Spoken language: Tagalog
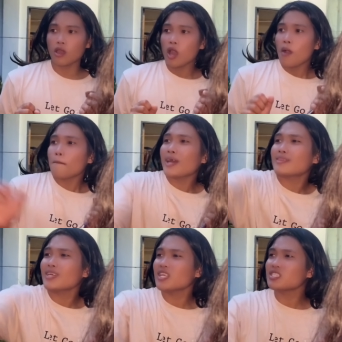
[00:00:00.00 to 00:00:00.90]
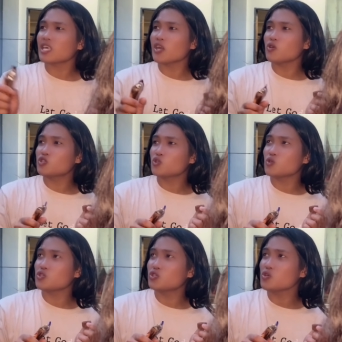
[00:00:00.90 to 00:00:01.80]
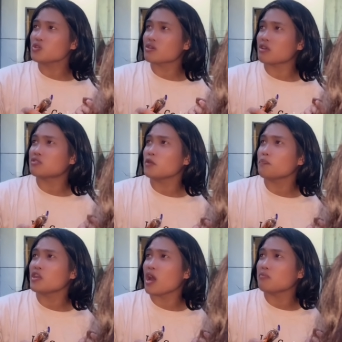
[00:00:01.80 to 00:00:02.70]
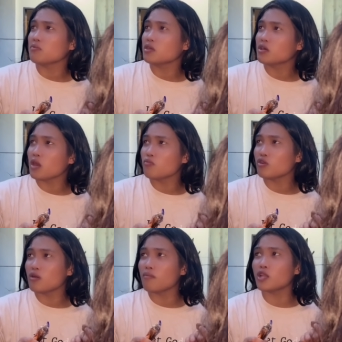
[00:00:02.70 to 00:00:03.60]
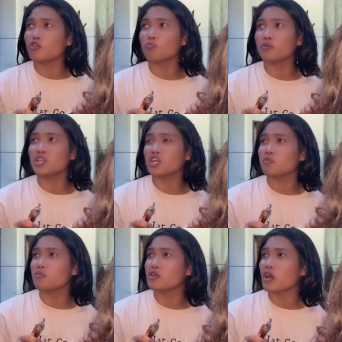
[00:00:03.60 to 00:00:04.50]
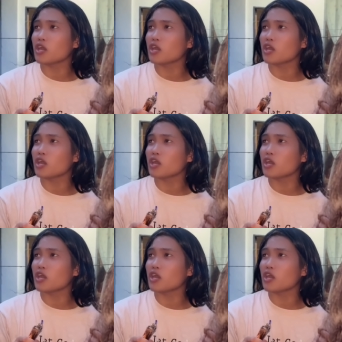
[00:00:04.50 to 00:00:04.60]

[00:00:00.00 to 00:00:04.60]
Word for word: Pati rin sa'yo, Junjun, kasi pinamimigay mo naman yung binibigay